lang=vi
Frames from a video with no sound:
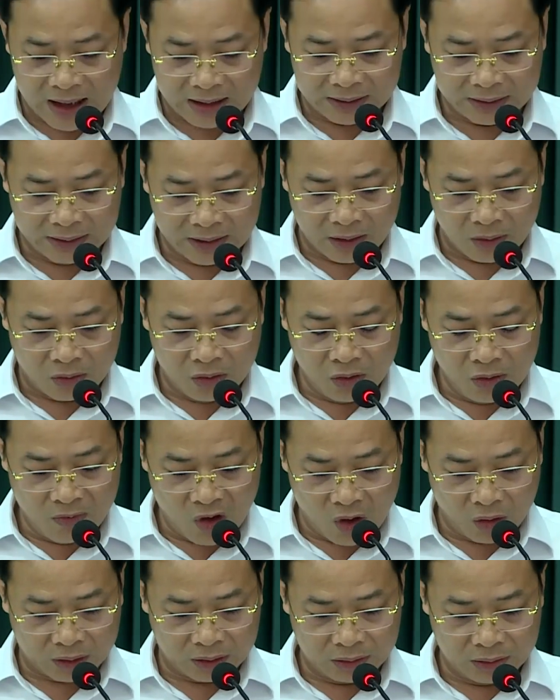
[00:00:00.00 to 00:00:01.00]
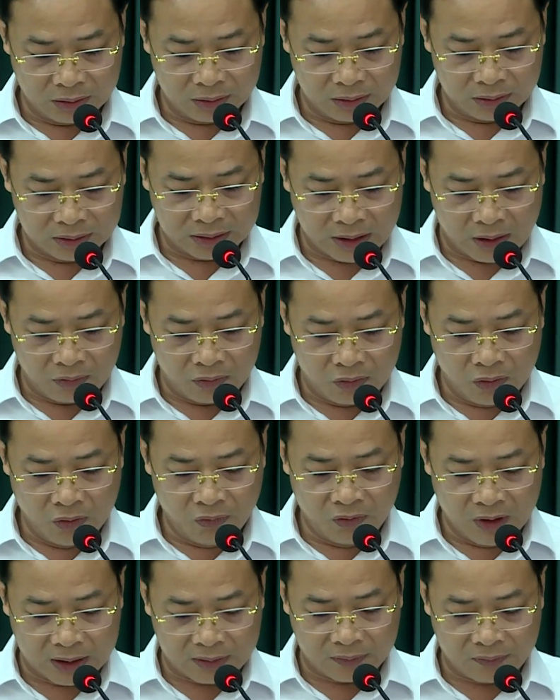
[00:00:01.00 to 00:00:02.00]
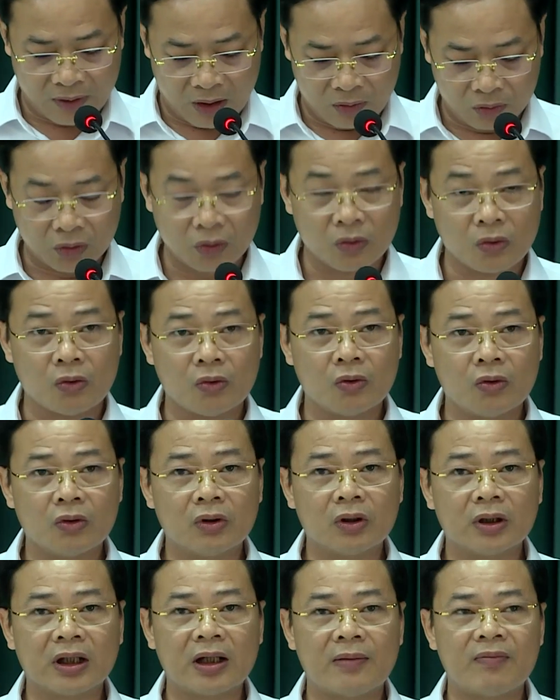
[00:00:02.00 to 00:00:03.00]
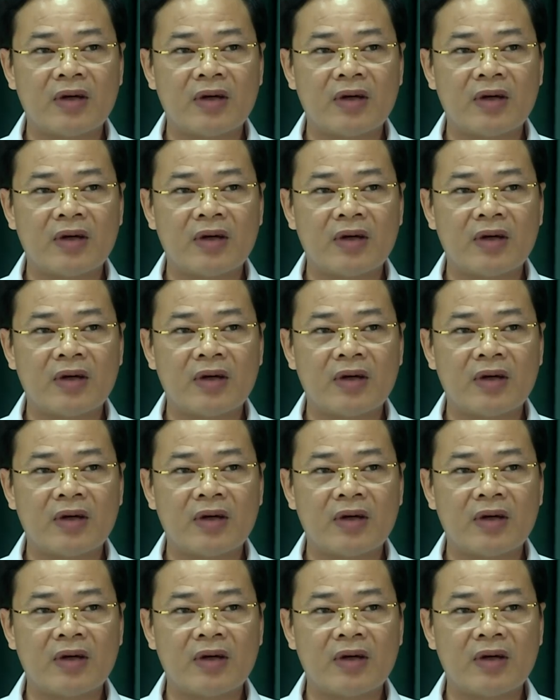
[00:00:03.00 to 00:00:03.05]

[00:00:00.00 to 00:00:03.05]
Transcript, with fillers: tổ chức diễn tập vận hành cơ chế chuyển lực lượng vũ trang vào